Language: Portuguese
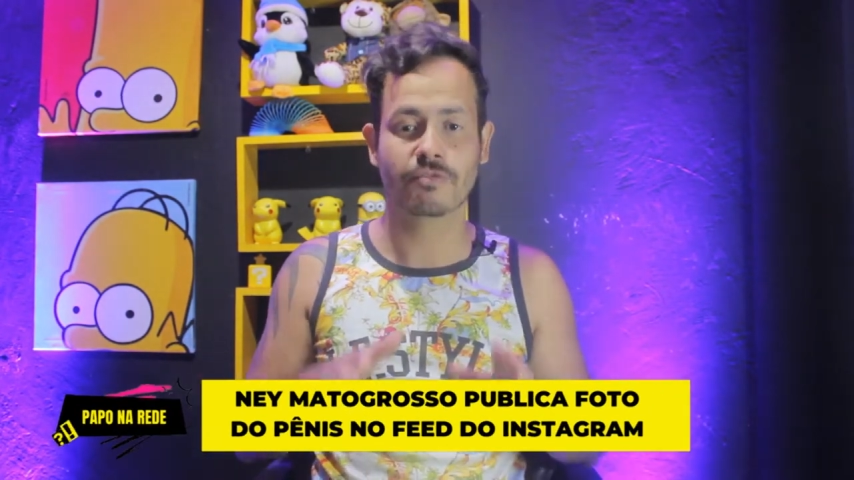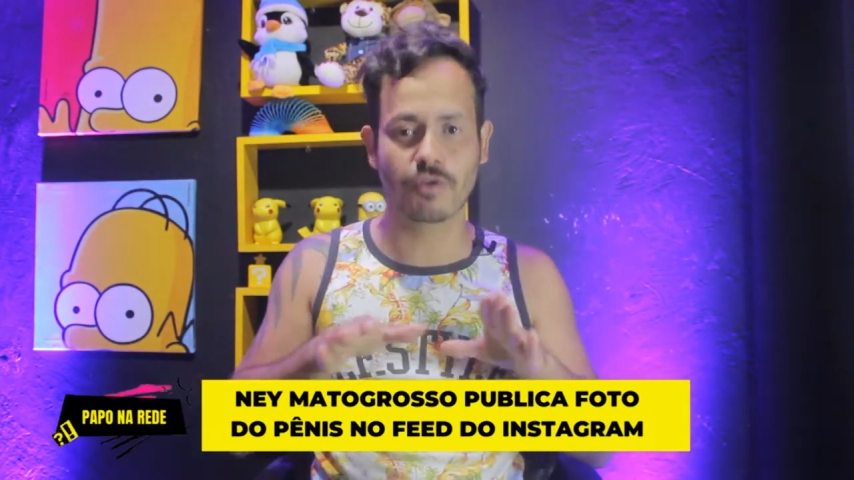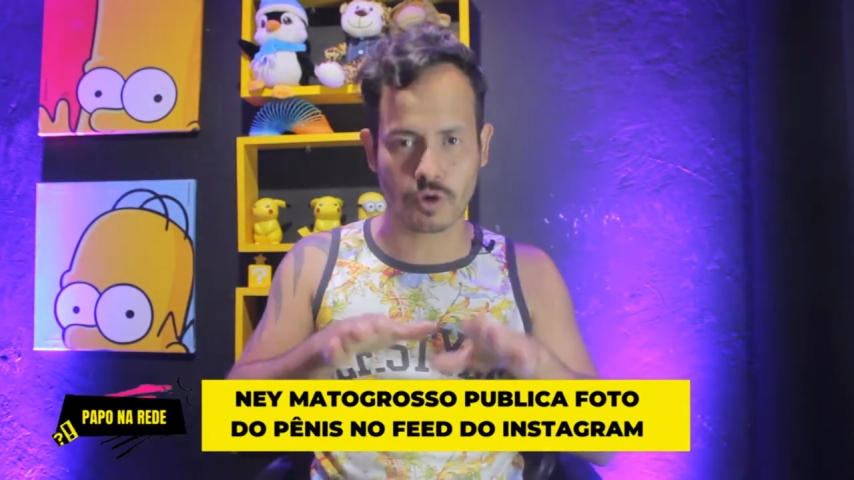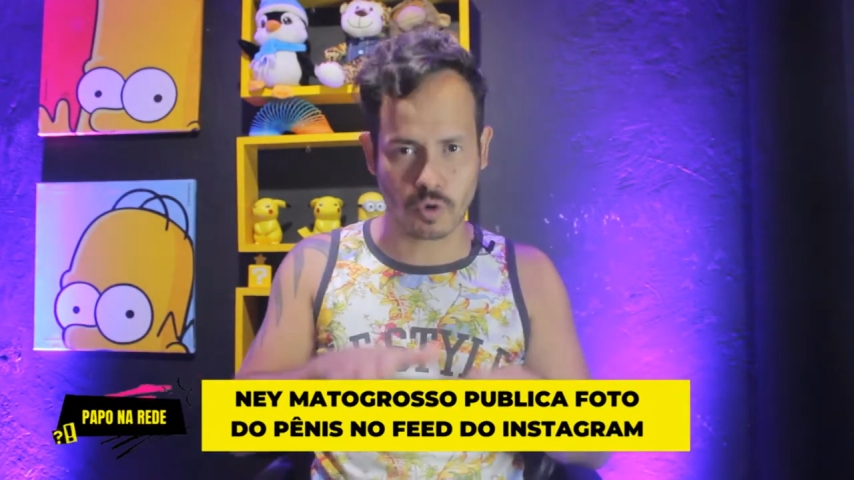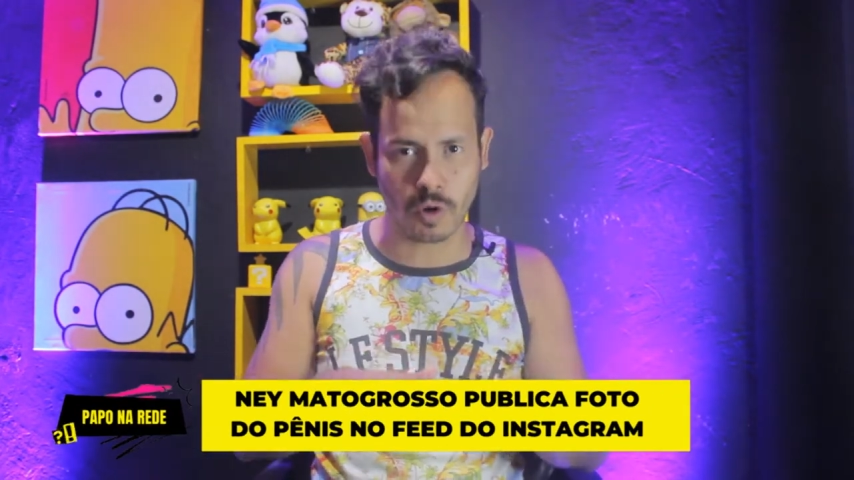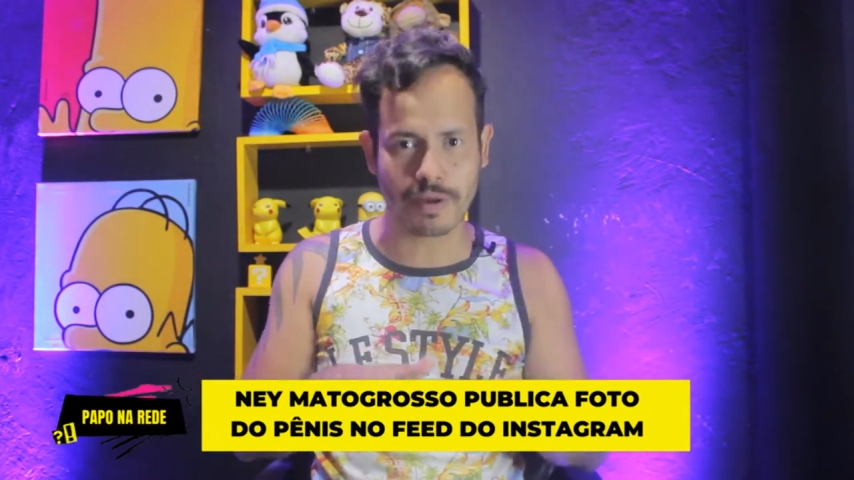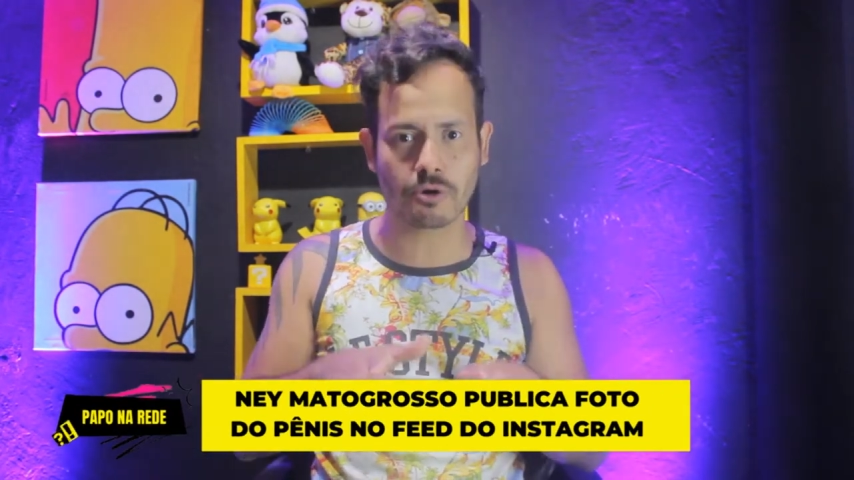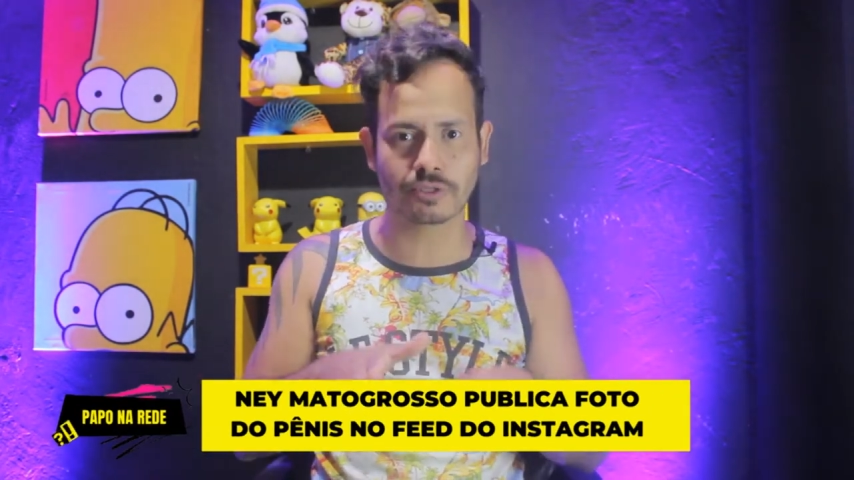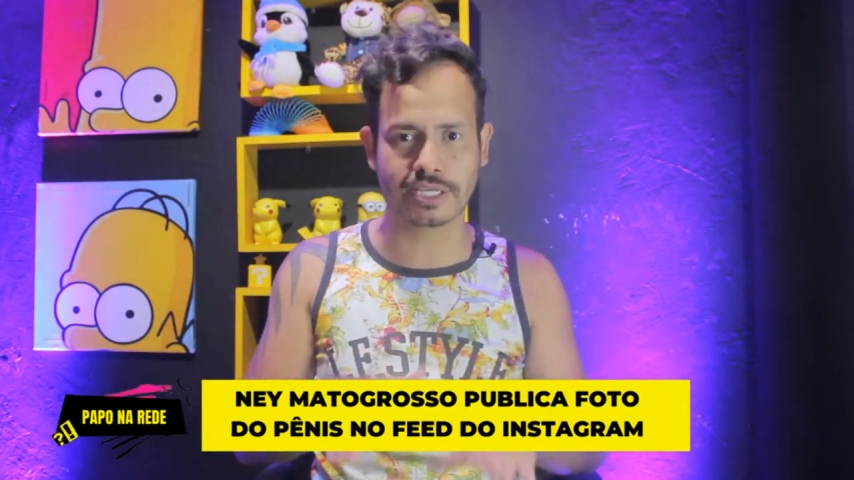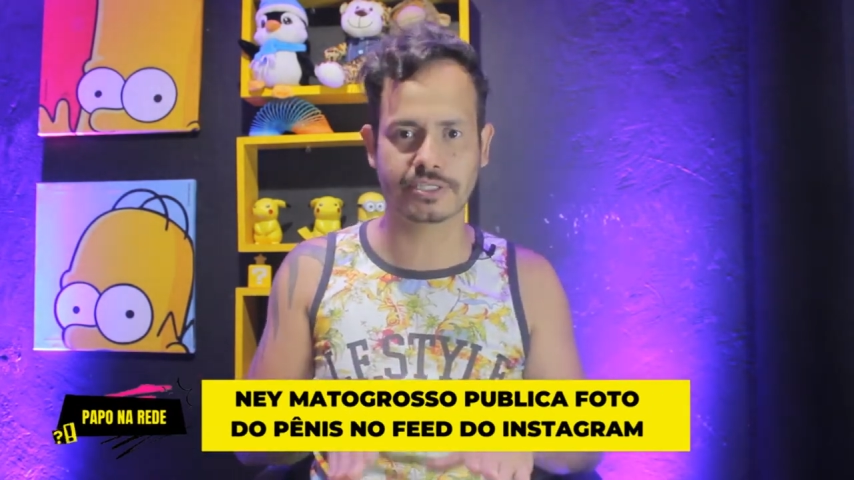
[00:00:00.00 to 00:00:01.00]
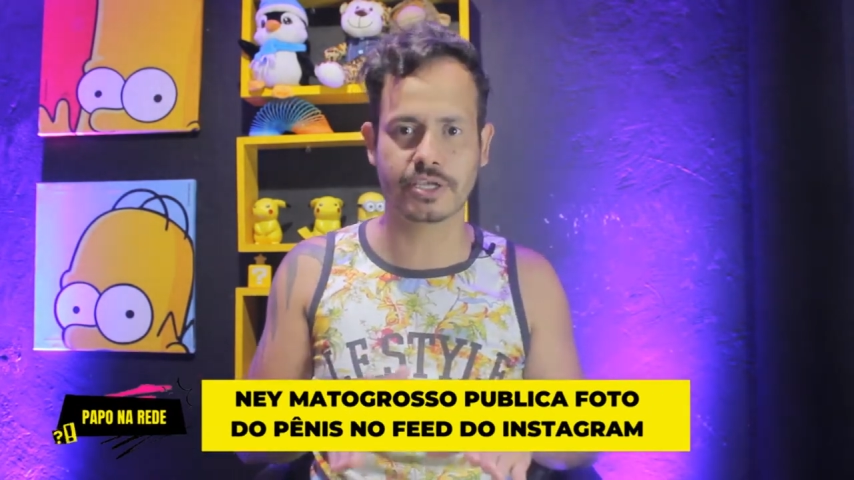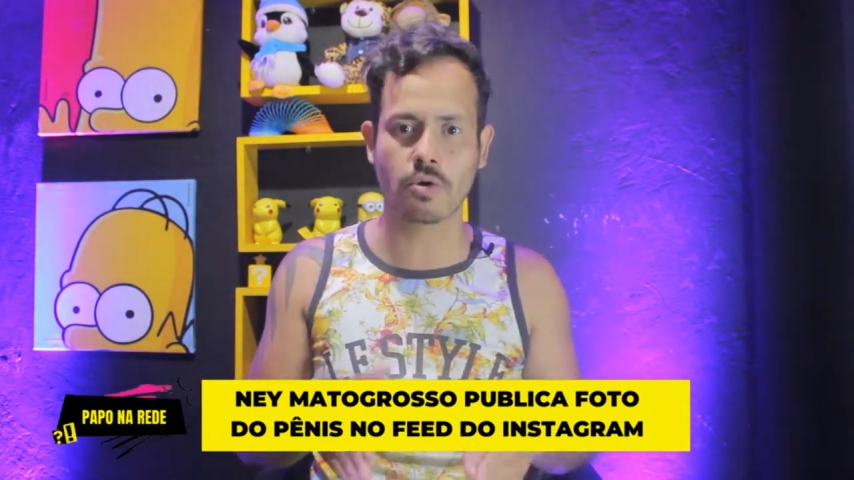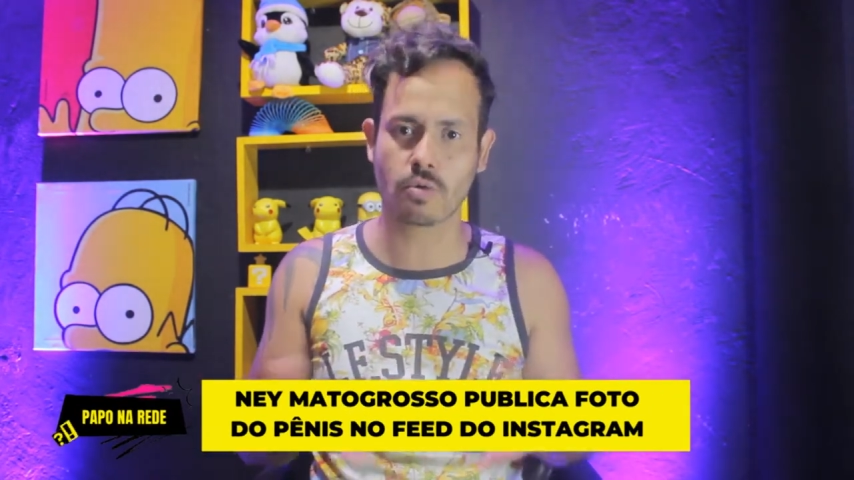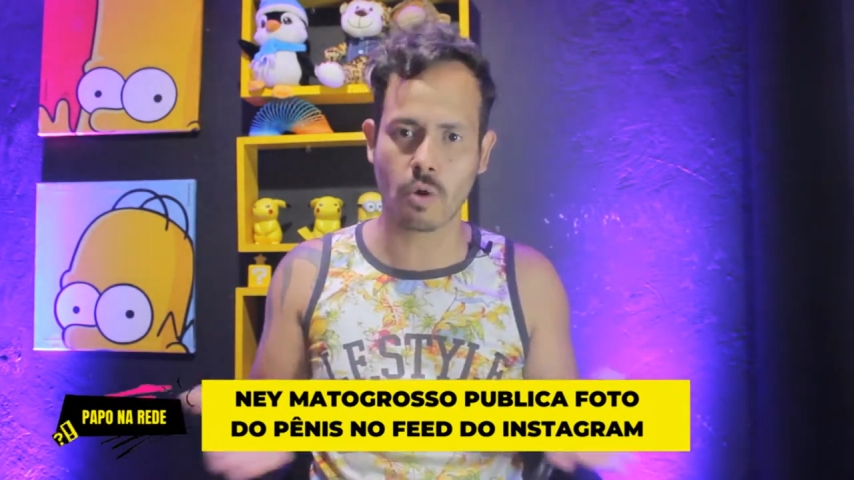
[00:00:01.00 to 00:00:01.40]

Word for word: Foi como aconteceu